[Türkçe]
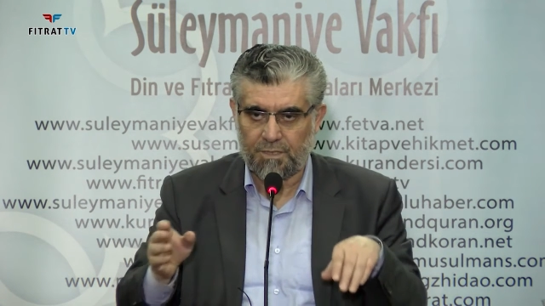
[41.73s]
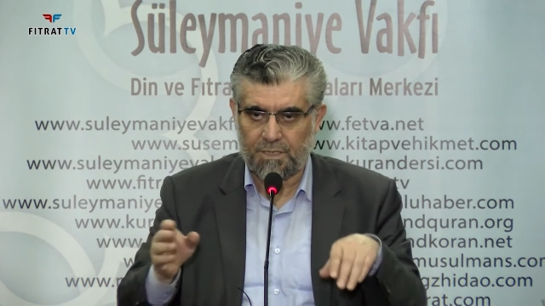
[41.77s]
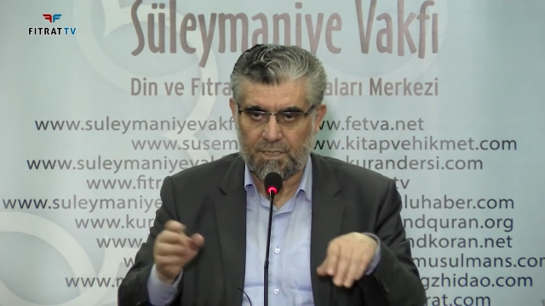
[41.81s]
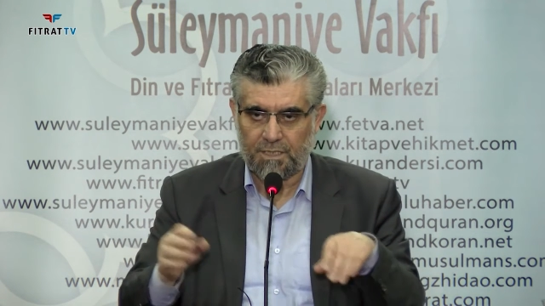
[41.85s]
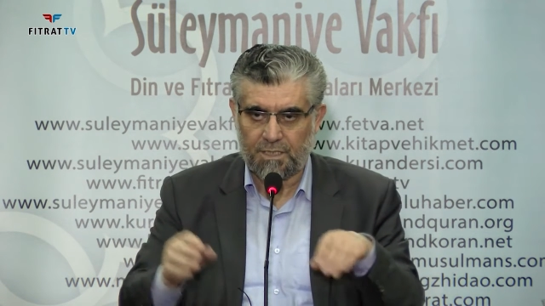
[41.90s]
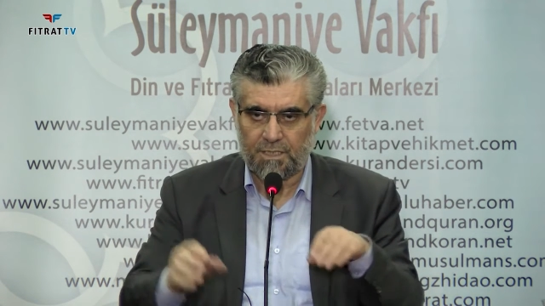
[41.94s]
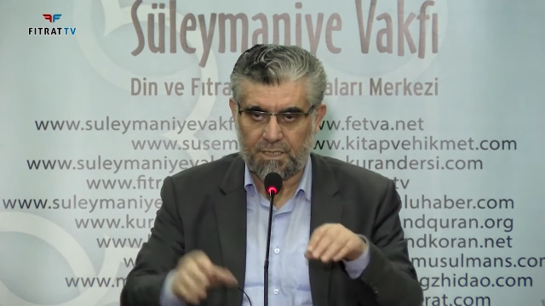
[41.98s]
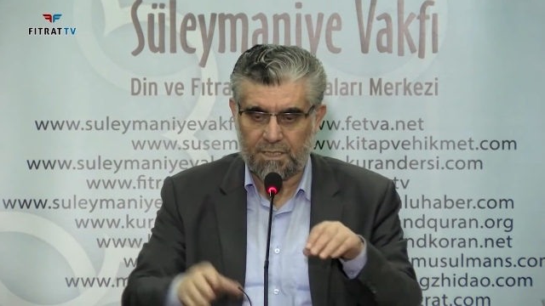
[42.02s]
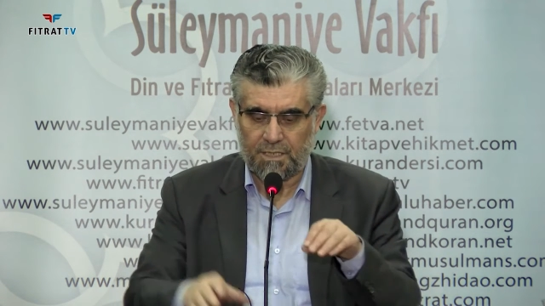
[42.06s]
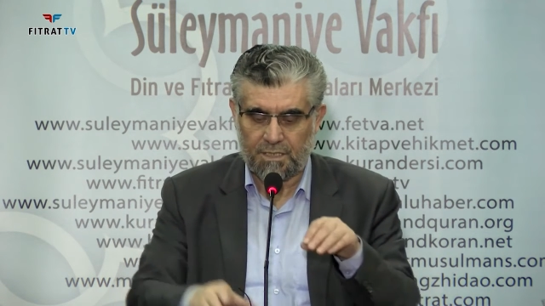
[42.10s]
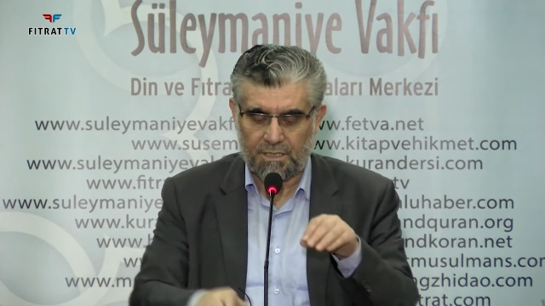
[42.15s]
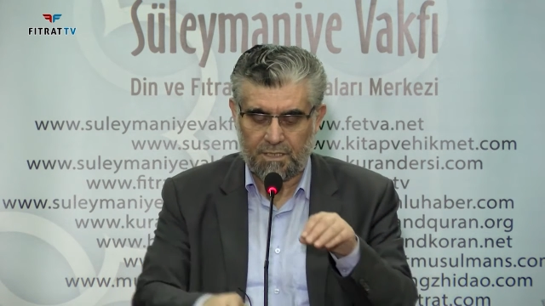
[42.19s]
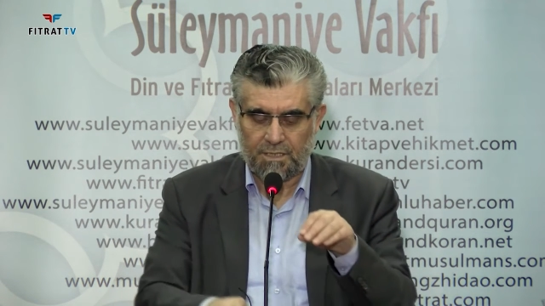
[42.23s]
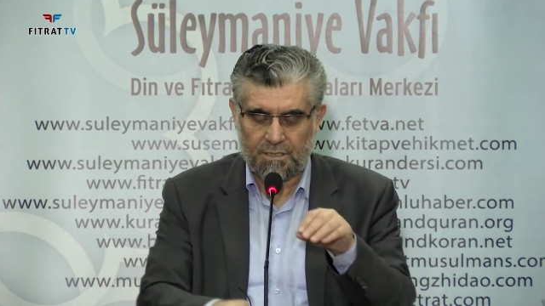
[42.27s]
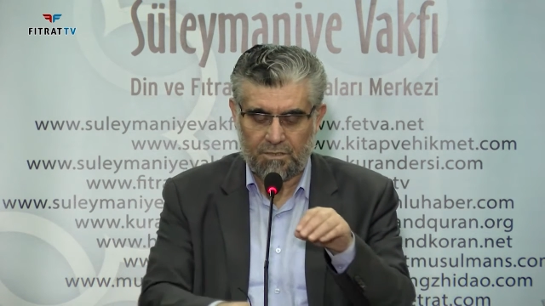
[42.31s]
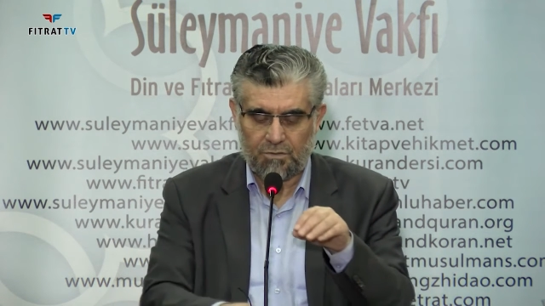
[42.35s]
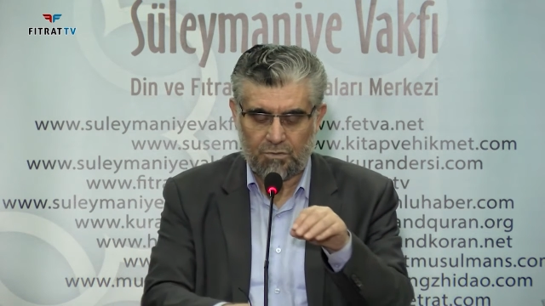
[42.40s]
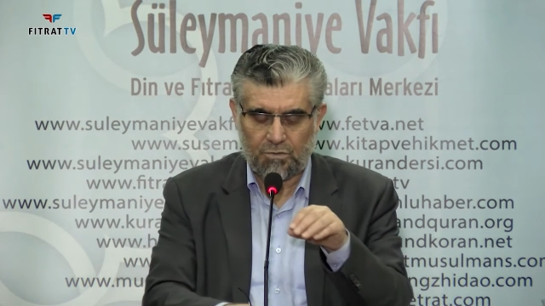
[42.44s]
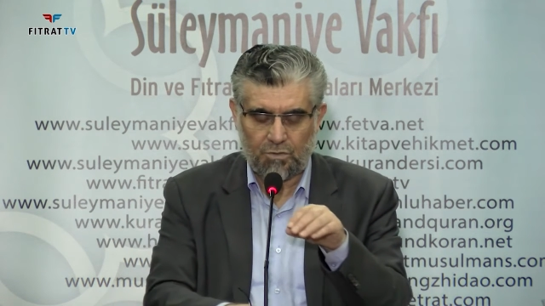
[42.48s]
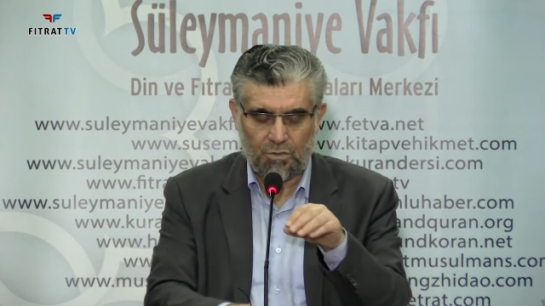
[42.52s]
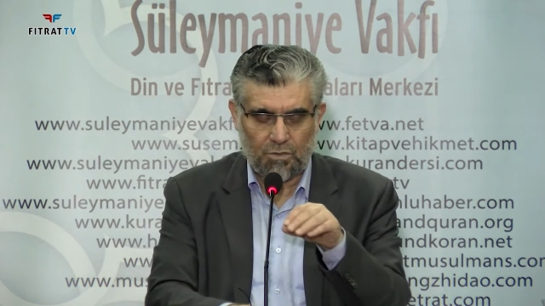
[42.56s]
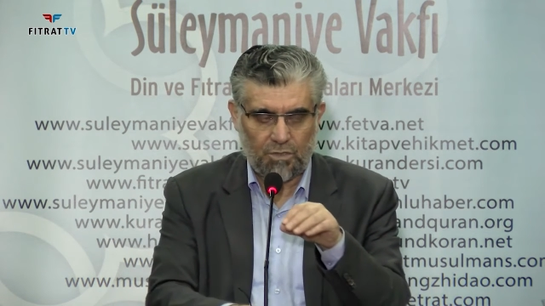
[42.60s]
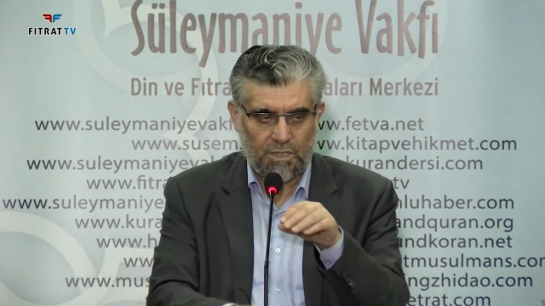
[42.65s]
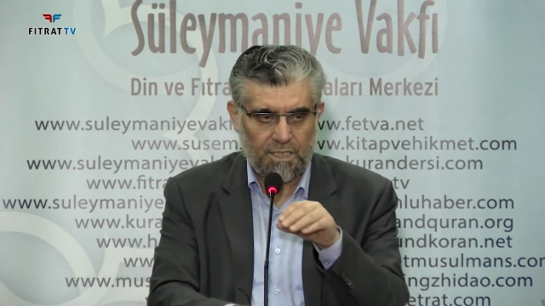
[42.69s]
kişinin
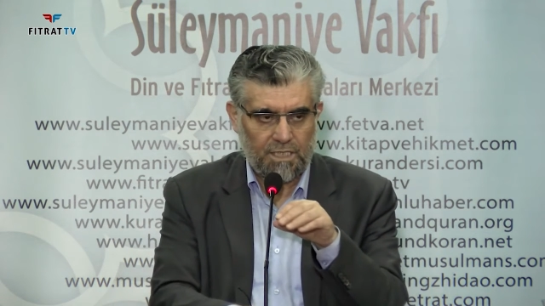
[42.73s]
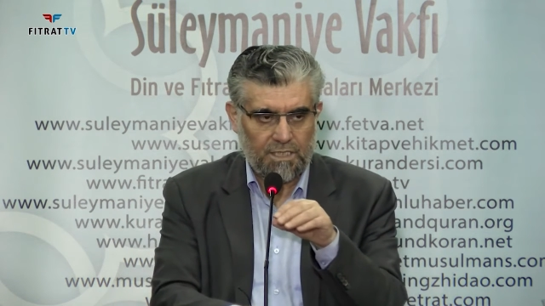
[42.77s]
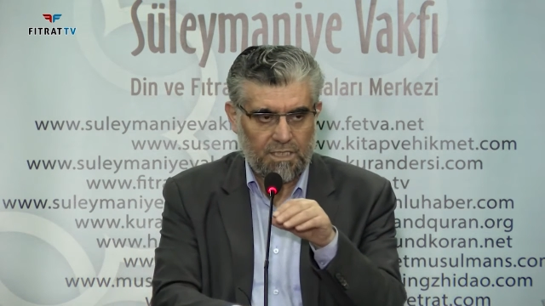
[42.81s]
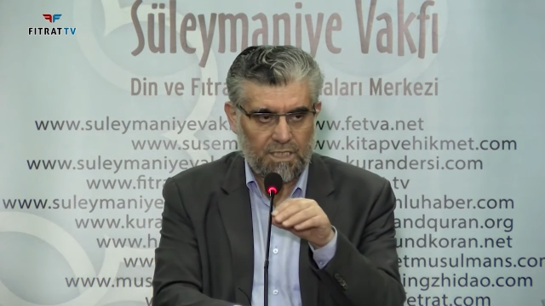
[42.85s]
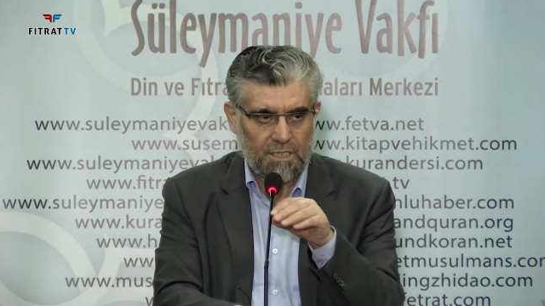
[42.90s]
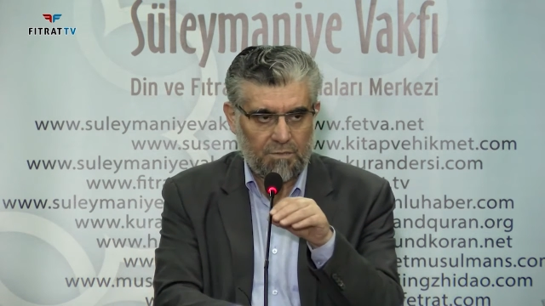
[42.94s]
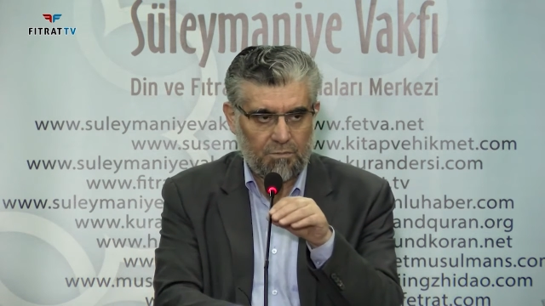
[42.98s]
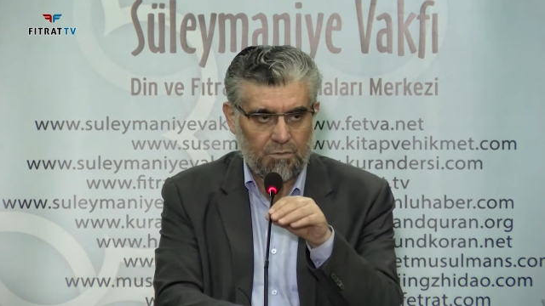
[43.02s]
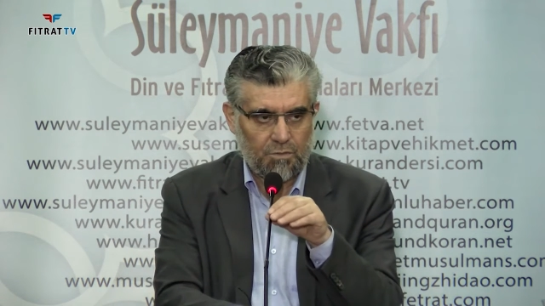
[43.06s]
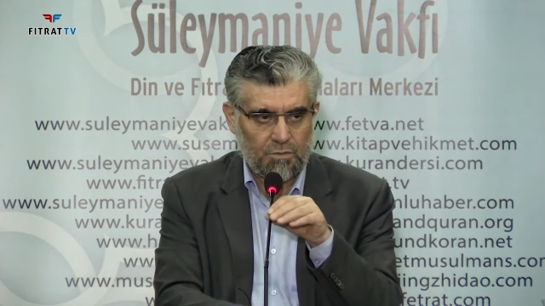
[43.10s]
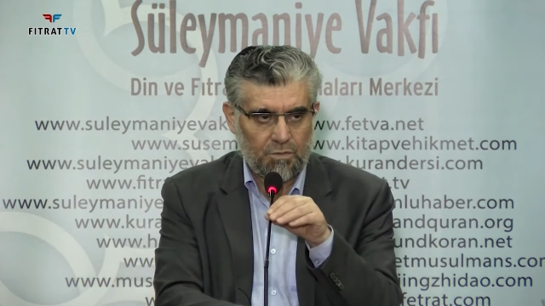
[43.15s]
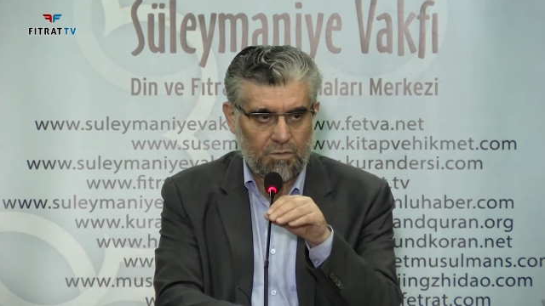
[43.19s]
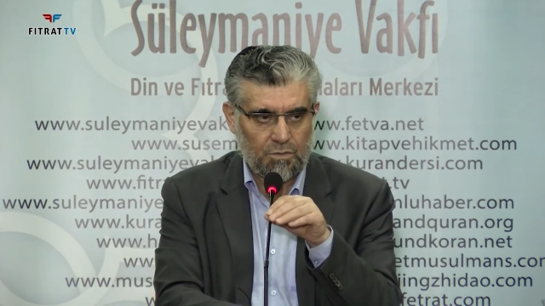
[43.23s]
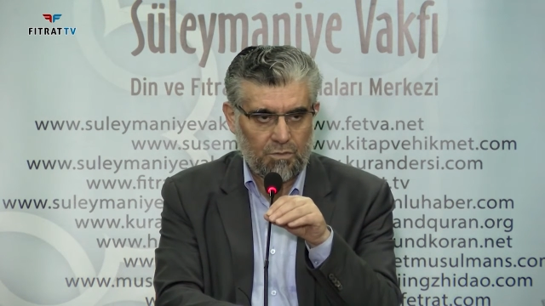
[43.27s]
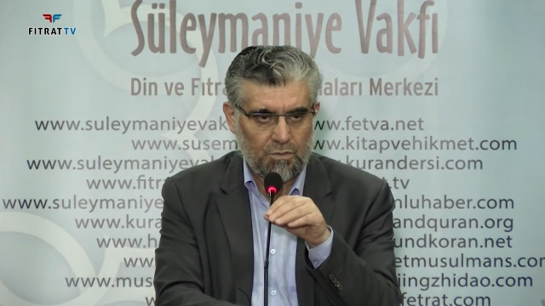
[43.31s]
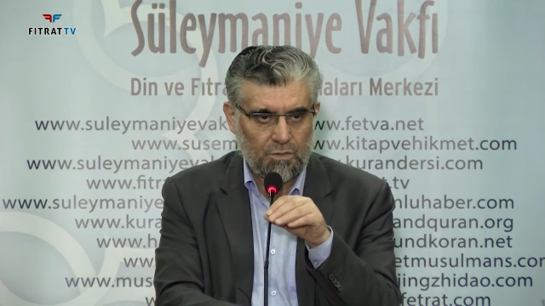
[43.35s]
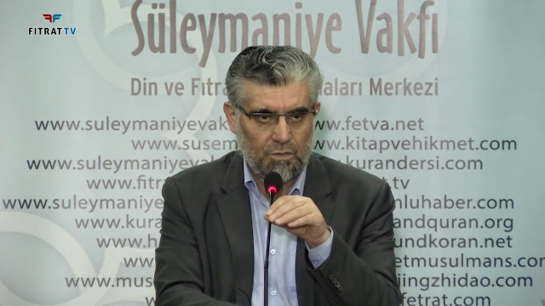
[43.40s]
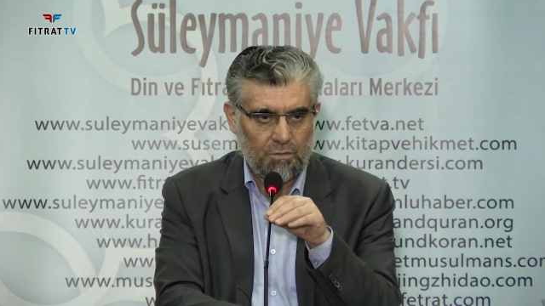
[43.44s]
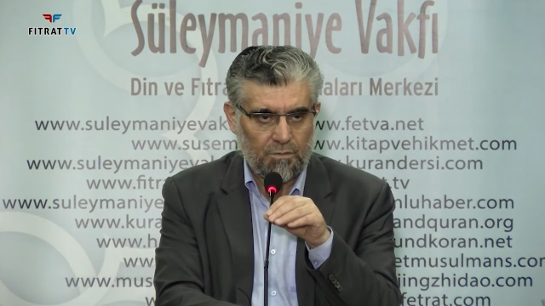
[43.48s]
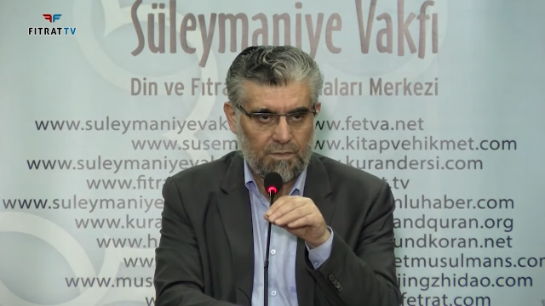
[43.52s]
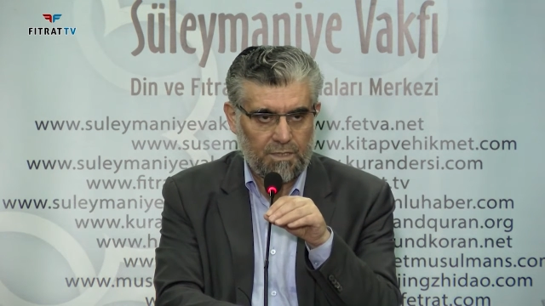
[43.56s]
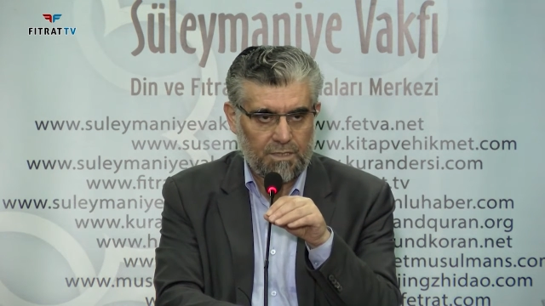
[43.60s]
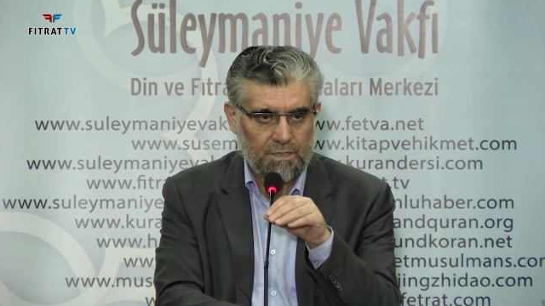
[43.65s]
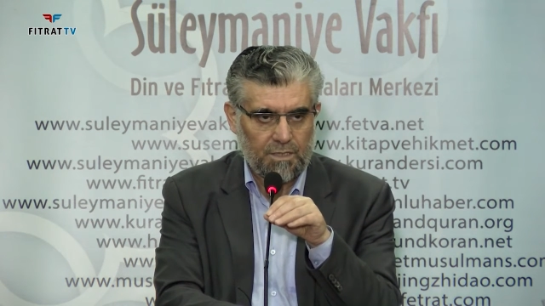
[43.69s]
söyleyeceği bir söz olmaz.